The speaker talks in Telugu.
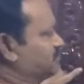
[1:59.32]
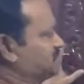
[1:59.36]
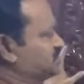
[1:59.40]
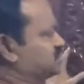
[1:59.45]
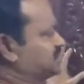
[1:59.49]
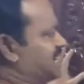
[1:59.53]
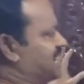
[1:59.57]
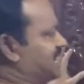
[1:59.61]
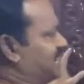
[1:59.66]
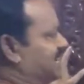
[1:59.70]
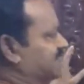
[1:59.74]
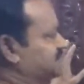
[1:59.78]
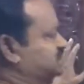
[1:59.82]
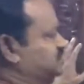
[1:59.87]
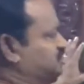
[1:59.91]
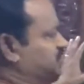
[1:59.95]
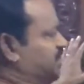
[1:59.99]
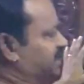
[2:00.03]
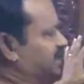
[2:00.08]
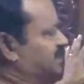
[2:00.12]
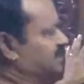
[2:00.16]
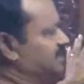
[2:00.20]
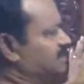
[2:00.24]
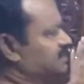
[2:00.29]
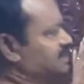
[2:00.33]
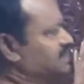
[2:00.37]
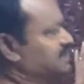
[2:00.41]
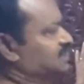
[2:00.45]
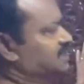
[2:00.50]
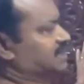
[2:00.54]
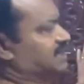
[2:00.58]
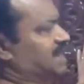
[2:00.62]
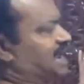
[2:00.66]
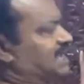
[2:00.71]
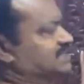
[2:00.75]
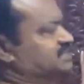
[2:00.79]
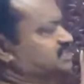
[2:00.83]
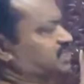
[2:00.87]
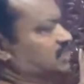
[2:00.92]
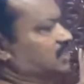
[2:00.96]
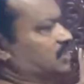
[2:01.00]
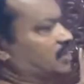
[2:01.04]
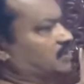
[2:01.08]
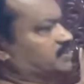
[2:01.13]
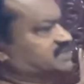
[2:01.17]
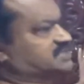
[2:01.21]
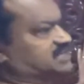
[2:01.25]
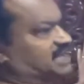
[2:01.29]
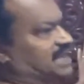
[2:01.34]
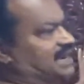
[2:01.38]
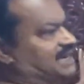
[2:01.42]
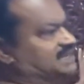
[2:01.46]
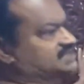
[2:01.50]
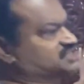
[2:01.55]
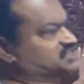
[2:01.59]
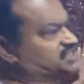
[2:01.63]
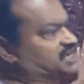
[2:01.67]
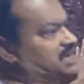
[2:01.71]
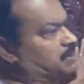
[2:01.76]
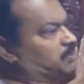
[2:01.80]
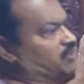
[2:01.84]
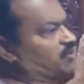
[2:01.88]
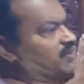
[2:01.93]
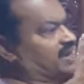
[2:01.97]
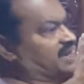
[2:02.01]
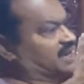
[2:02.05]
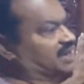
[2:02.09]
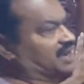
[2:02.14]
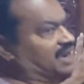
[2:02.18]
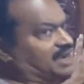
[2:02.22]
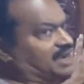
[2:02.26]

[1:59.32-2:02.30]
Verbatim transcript: విశాలాక్షి కాశీలో విశాలాక్షి అమ్మవారుగా